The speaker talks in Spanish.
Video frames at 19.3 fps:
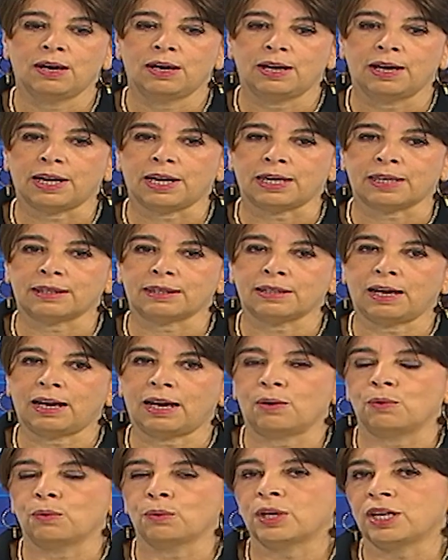eh,
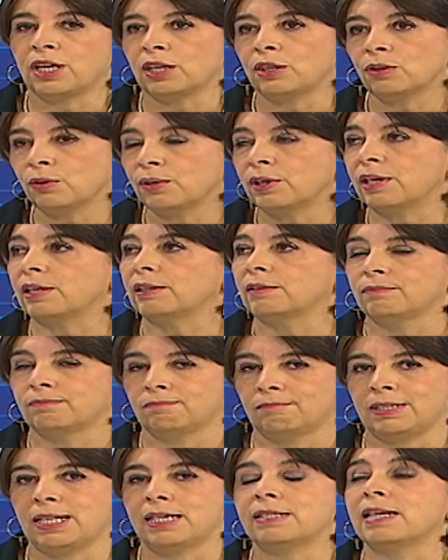a un Quito
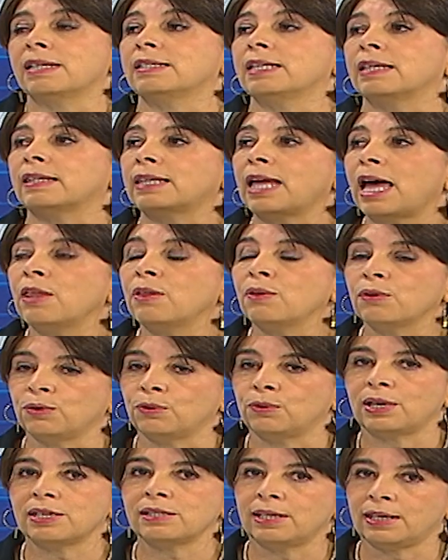necesitado de
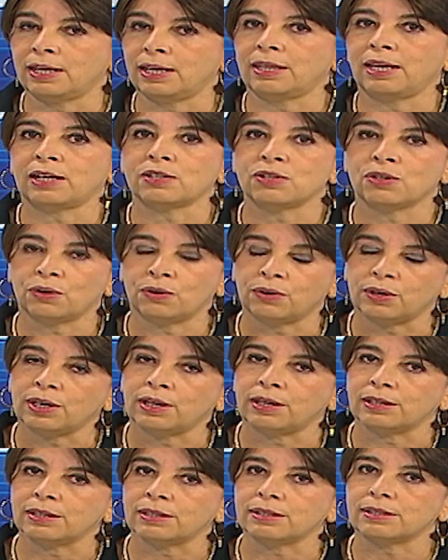una serie de
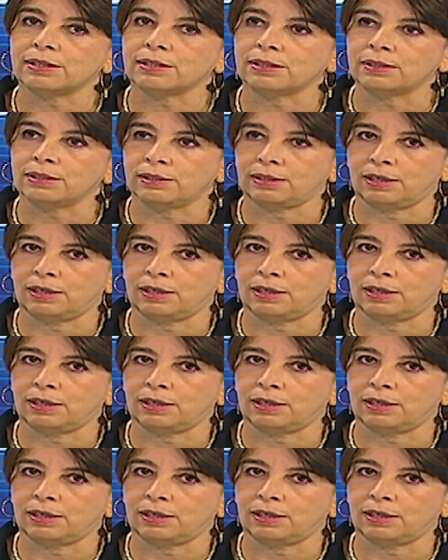acciones